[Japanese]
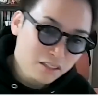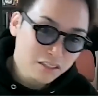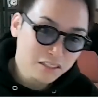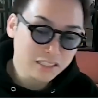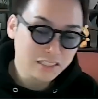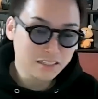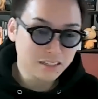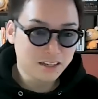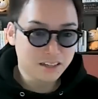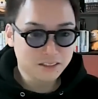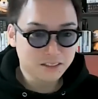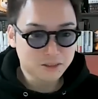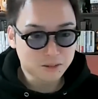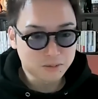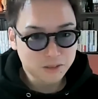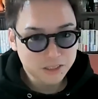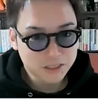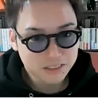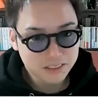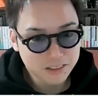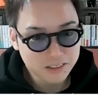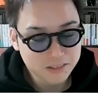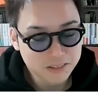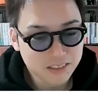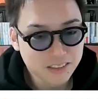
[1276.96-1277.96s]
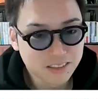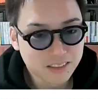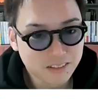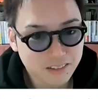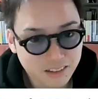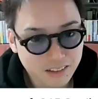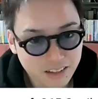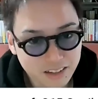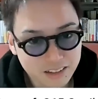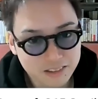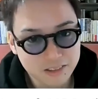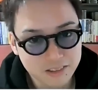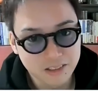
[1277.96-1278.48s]
いいなと思っちゃうんですけ
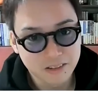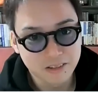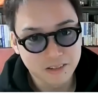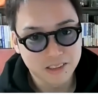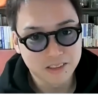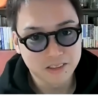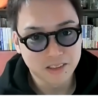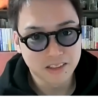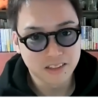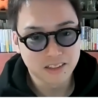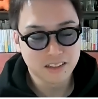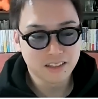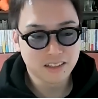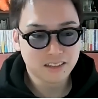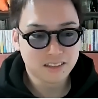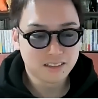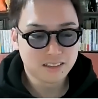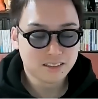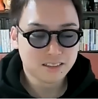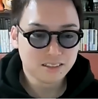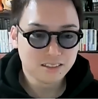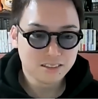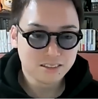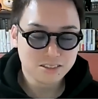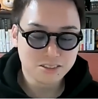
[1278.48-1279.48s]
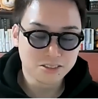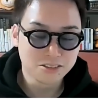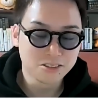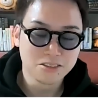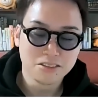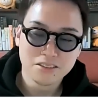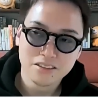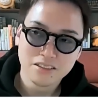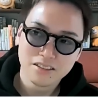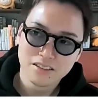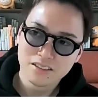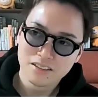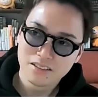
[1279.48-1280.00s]
どね、それはそれで。そ
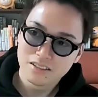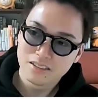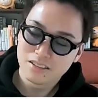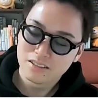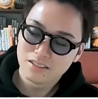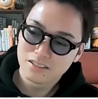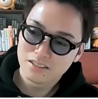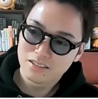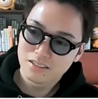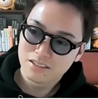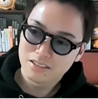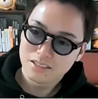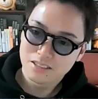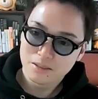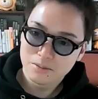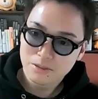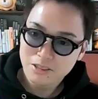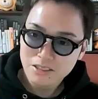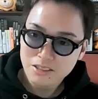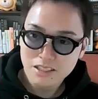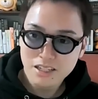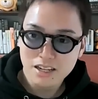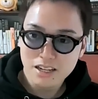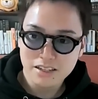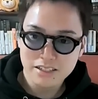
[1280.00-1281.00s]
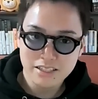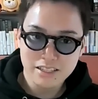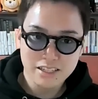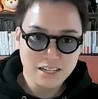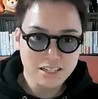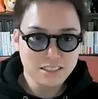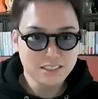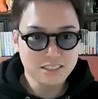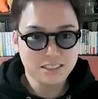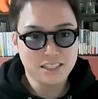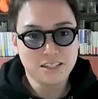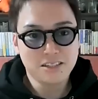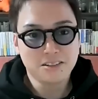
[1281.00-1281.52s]
の、自分が依
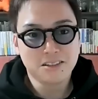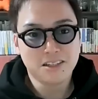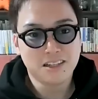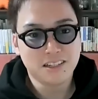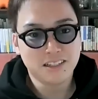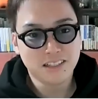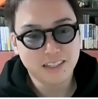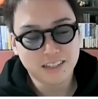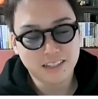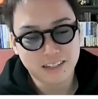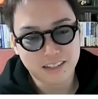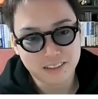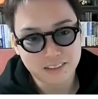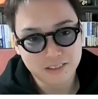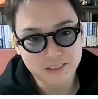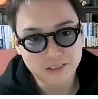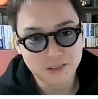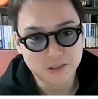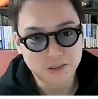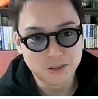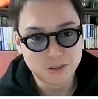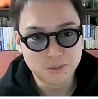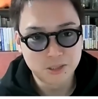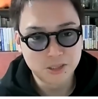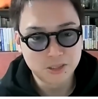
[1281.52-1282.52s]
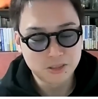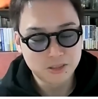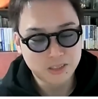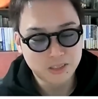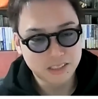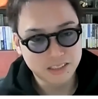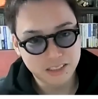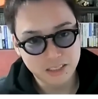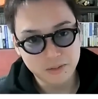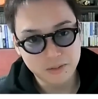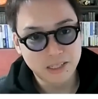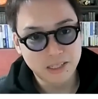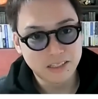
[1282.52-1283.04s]
頼してる側だからそう思うと
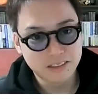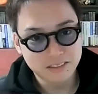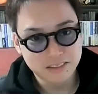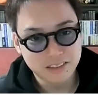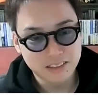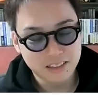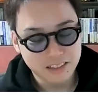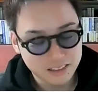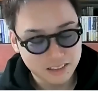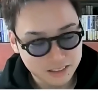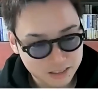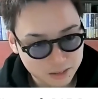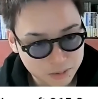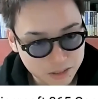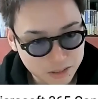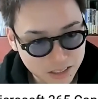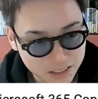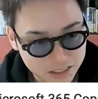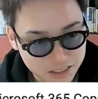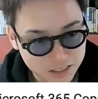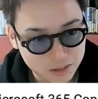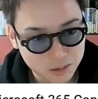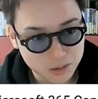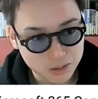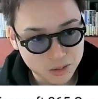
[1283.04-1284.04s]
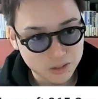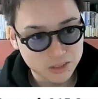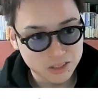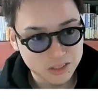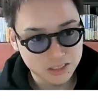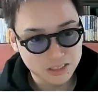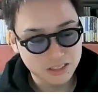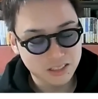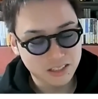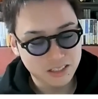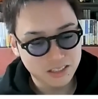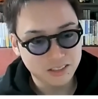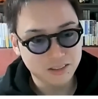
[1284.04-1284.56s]
かではなくて、自分が仕事を
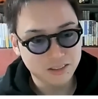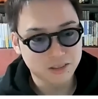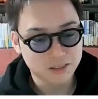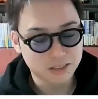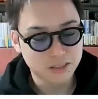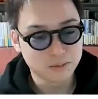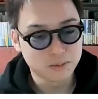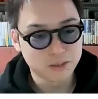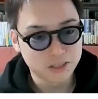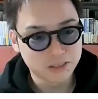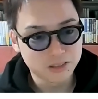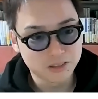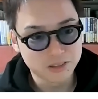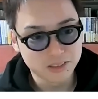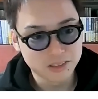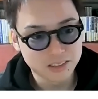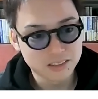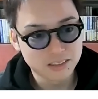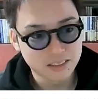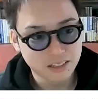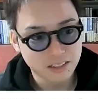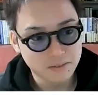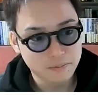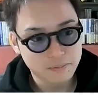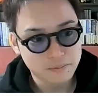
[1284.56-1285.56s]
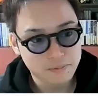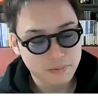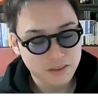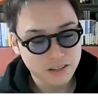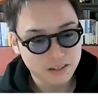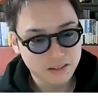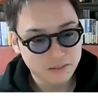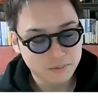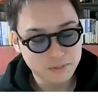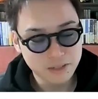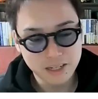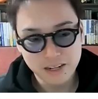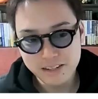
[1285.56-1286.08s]
する側だとしてもそうですね。
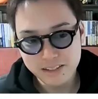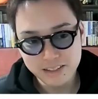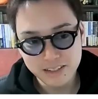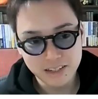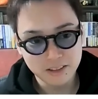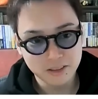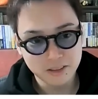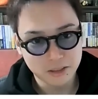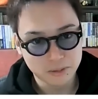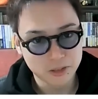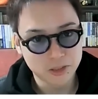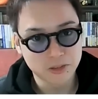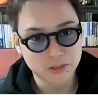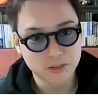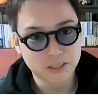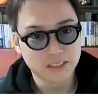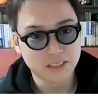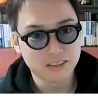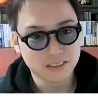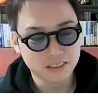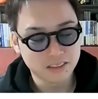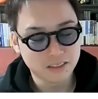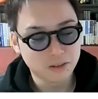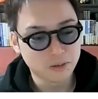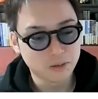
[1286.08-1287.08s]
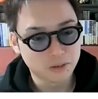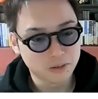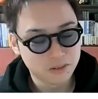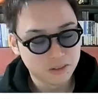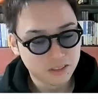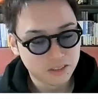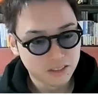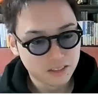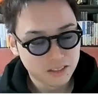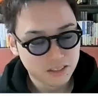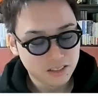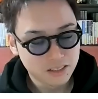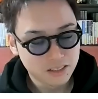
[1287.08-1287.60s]
まあ、ライターとかもそうなんですけ
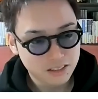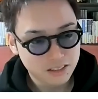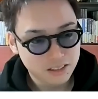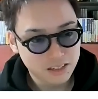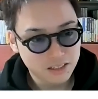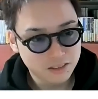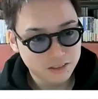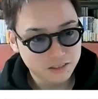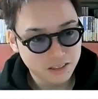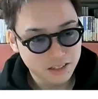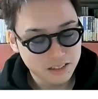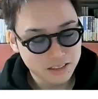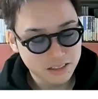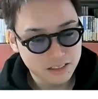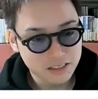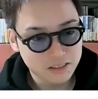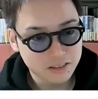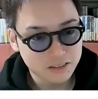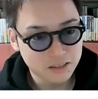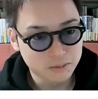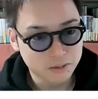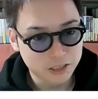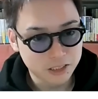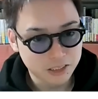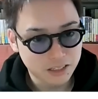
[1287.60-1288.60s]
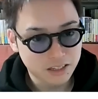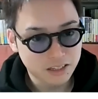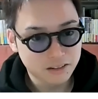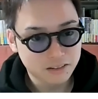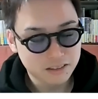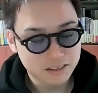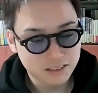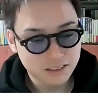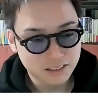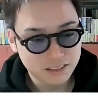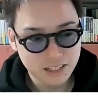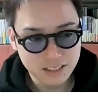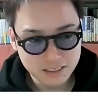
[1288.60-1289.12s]
ど、結局ライティングでも
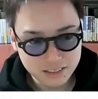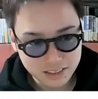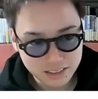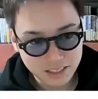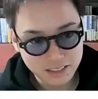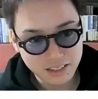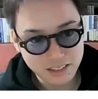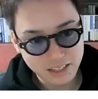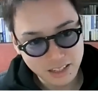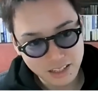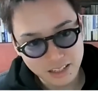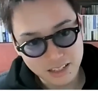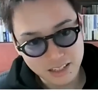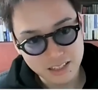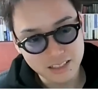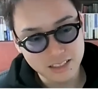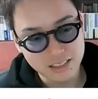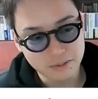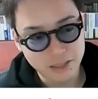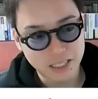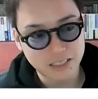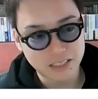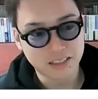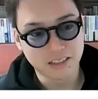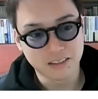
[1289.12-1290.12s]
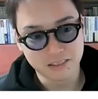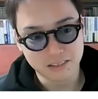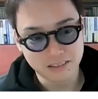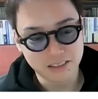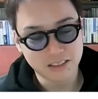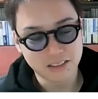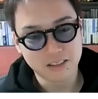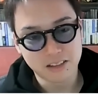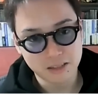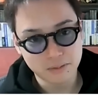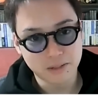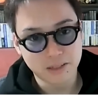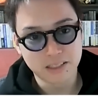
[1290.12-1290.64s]
ね、完全に AI に任せるっ
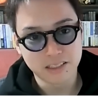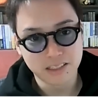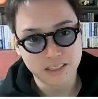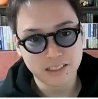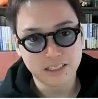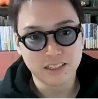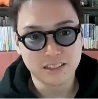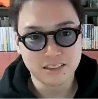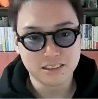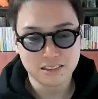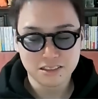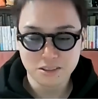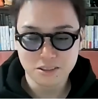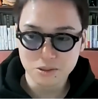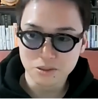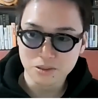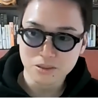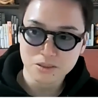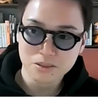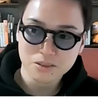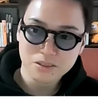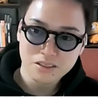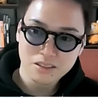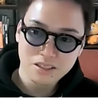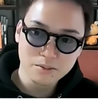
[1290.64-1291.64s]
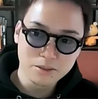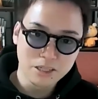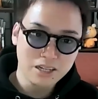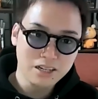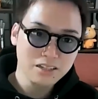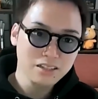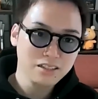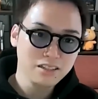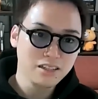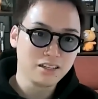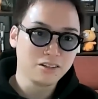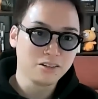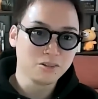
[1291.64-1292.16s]
ていうのは今はできないですけど、で
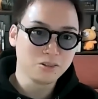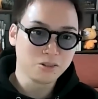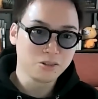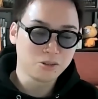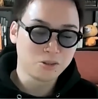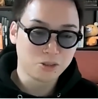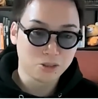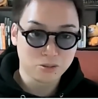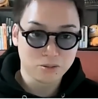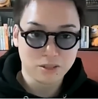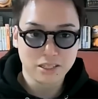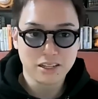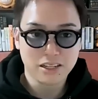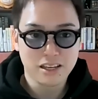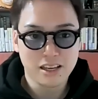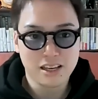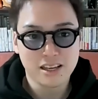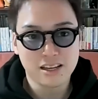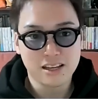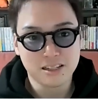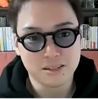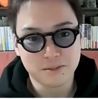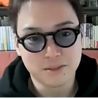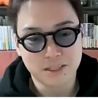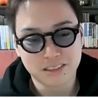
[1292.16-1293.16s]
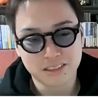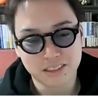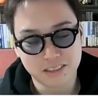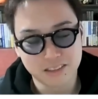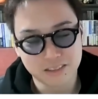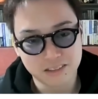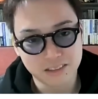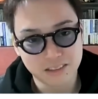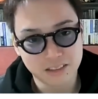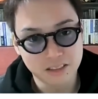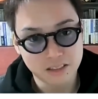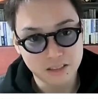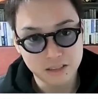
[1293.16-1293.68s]
もある程度のところまで AI に任せ
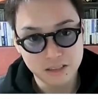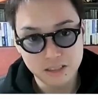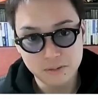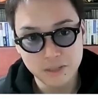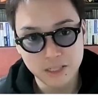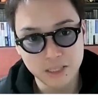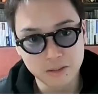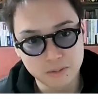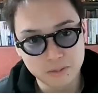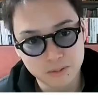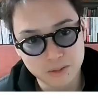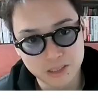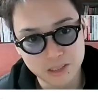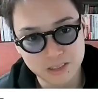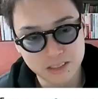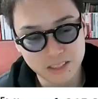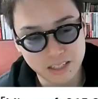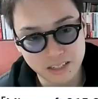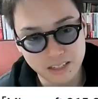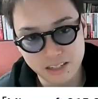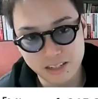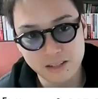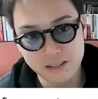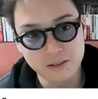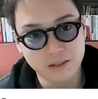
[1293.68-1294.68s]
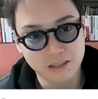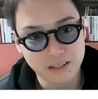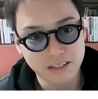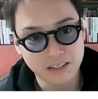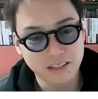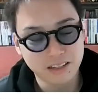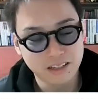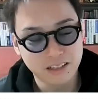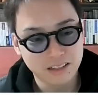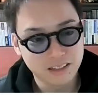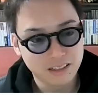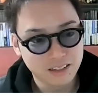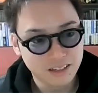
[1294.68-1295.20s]
るっていうのは今でももうすでにできるわけ
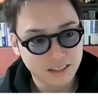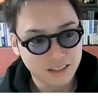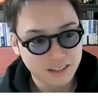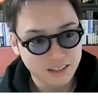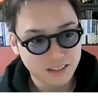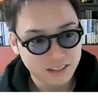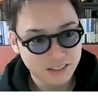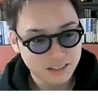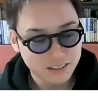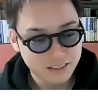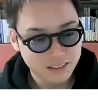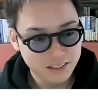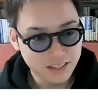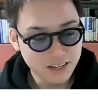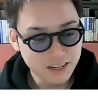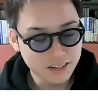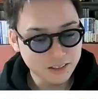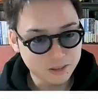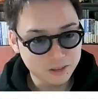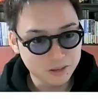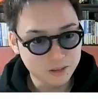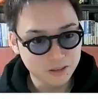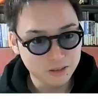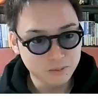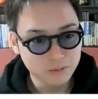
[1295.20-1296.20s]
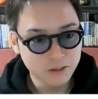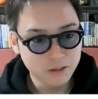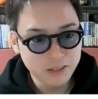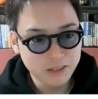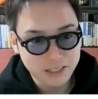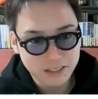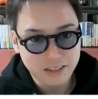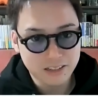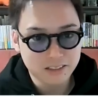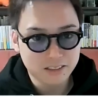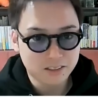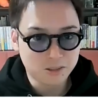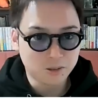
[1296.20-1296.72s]
で、ってなると今
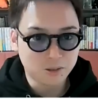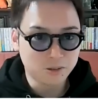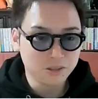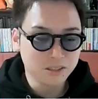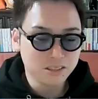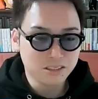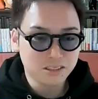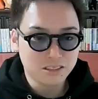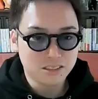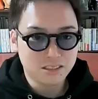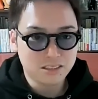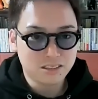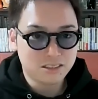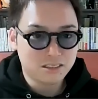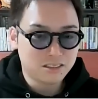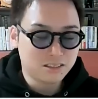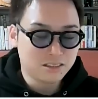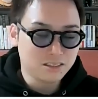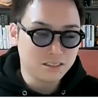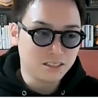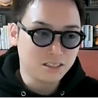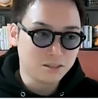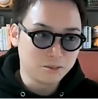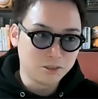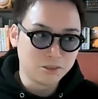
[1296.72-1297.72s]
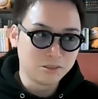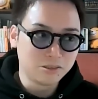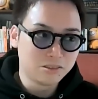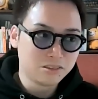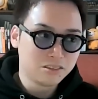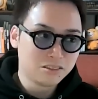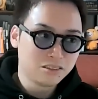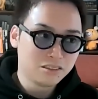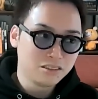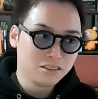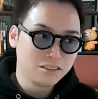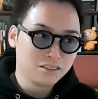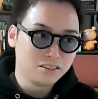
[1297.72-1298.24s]
までそこについて
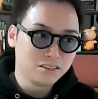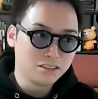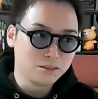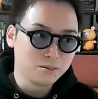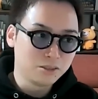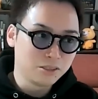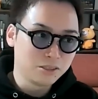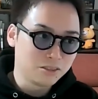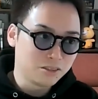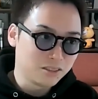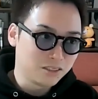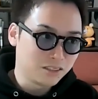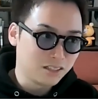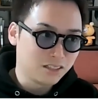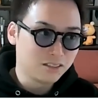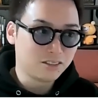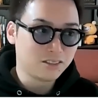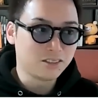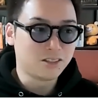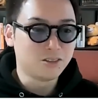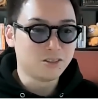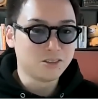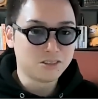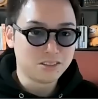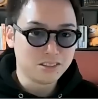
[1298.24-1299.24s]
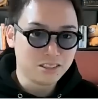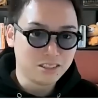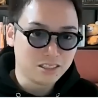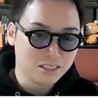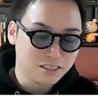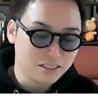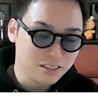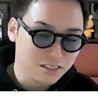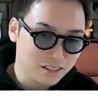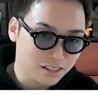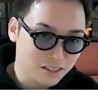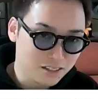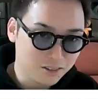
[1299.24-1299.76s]
も自分の時間とかを費や
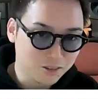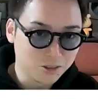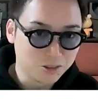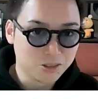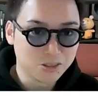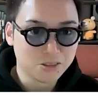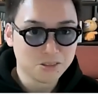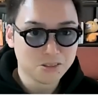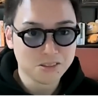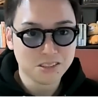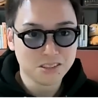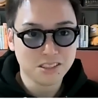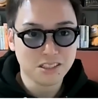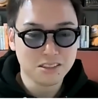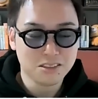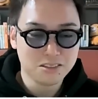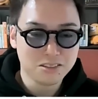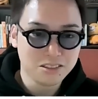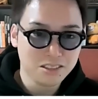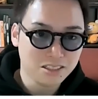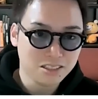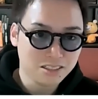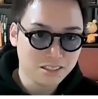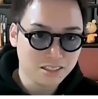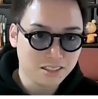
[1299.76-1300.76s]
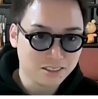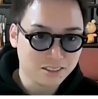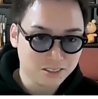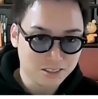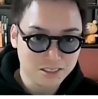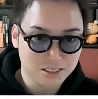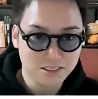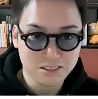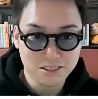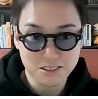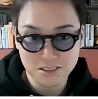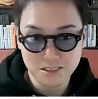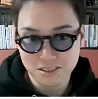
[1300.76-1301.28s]
していたけど、その時間費やさなく
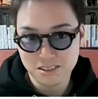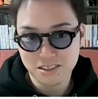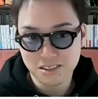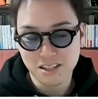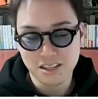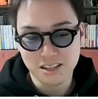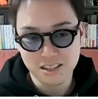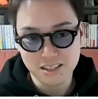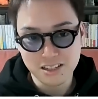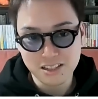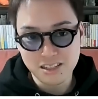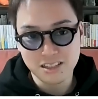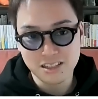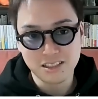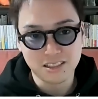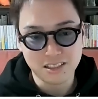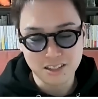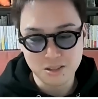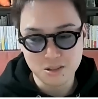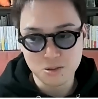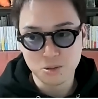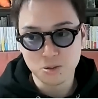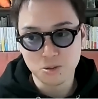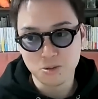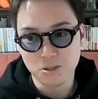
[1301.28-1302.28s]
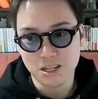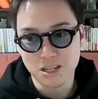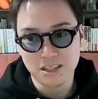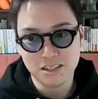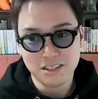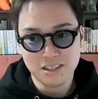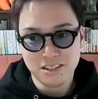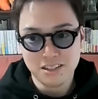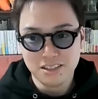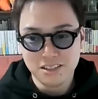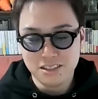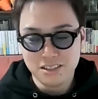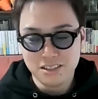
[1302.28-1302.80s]
ていいっていうことは、